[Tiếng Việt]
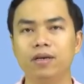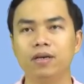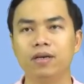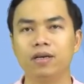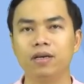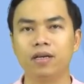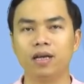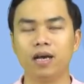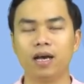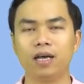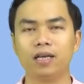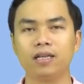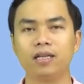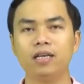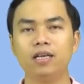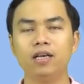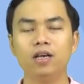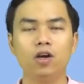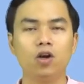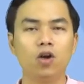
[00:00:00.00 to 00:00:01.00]
Đấy,
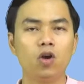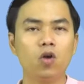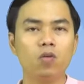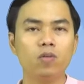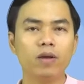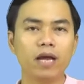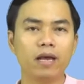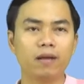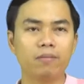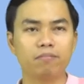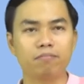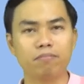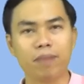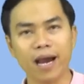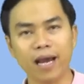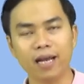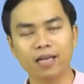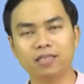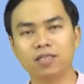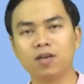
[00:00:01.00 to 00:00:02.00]
thì lúc này
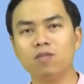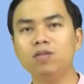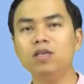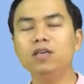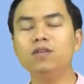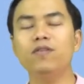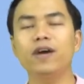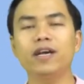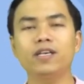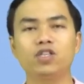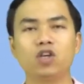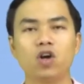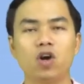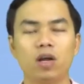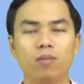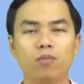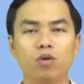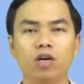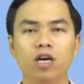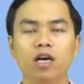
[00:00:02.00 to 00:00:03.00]
bạn giống như vai trò là
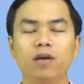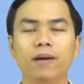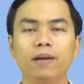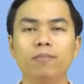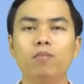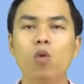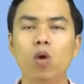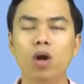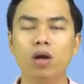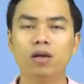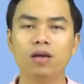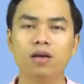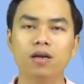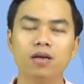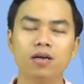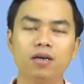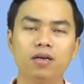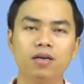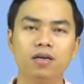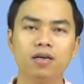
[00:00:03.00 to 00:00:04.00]
một người bán buôn
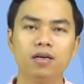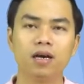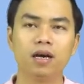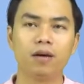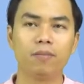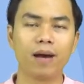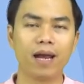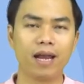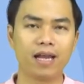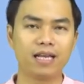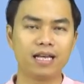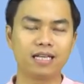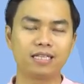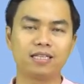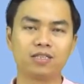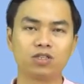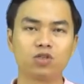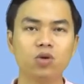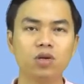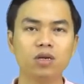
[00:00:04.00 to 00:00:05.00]
và bạn là nhà sản
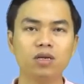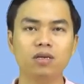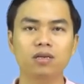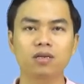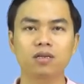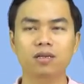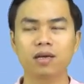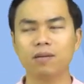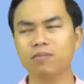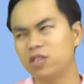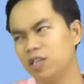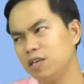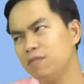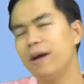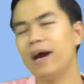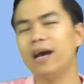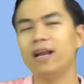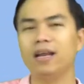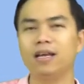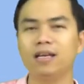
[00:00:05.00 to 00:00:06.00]
xuất thậm chí
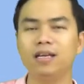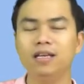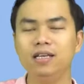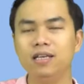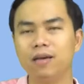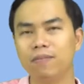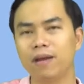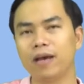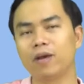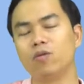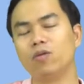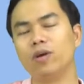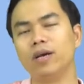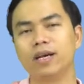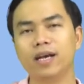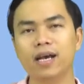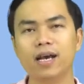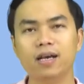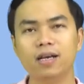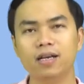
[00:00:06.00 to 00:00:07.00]
bạn lại đi nhập lại của người
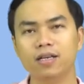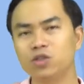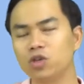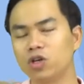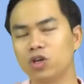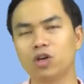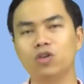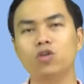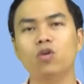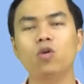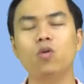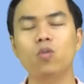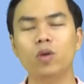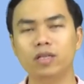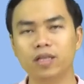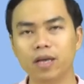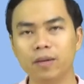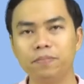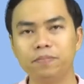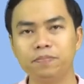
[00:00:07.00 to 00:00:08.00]
khác cái chuyện đó tôi không quan
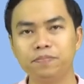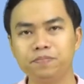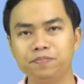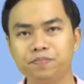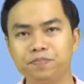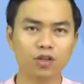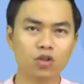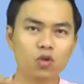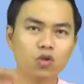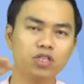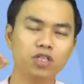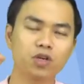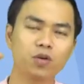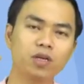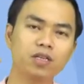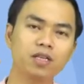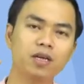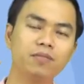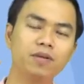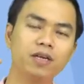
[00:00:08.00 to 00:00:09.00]
tâm tôi chỉ quan
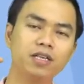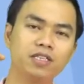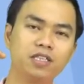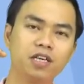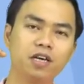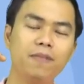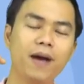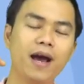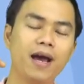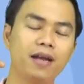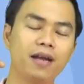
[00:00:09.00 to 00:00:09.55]
tâm đến dưới bạn